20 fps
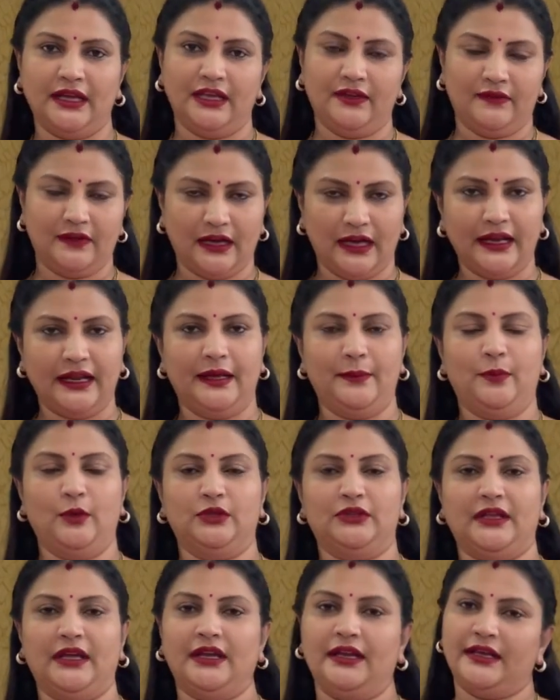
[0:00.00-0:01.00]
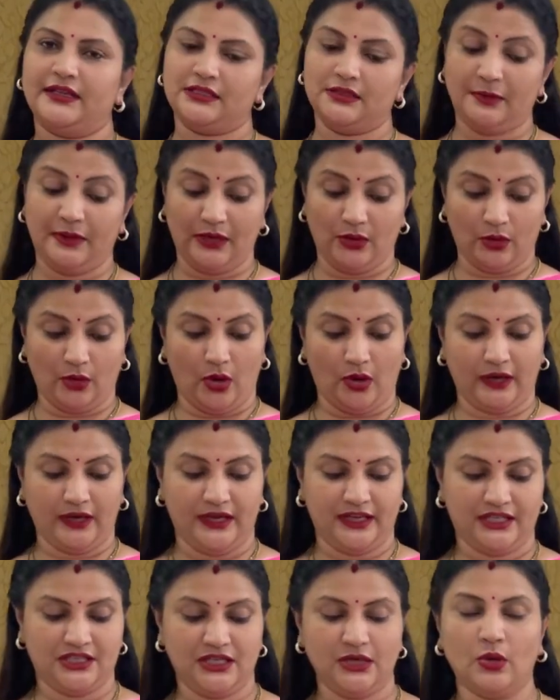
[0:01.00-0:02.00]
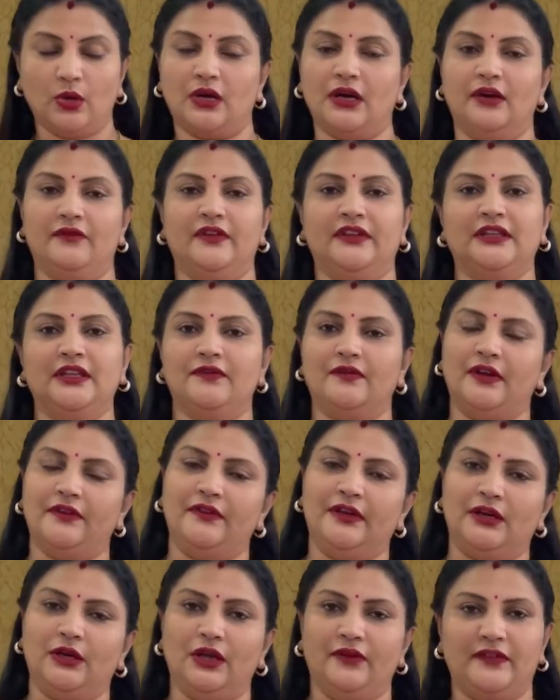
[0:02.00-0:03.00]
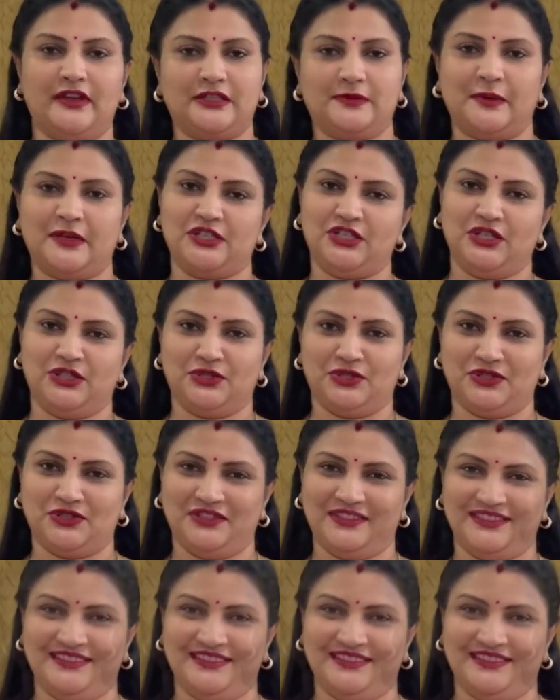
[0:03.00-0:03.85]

ఇవి కానీ అయిపోతే నెక్స్ట్ మీరు ఆర్డర్ ఇచ్చి ఒక విత్ ఇన్ వన్ వీక్లో అవి ఎక్స్పెక్ట్ చేయొచ్చు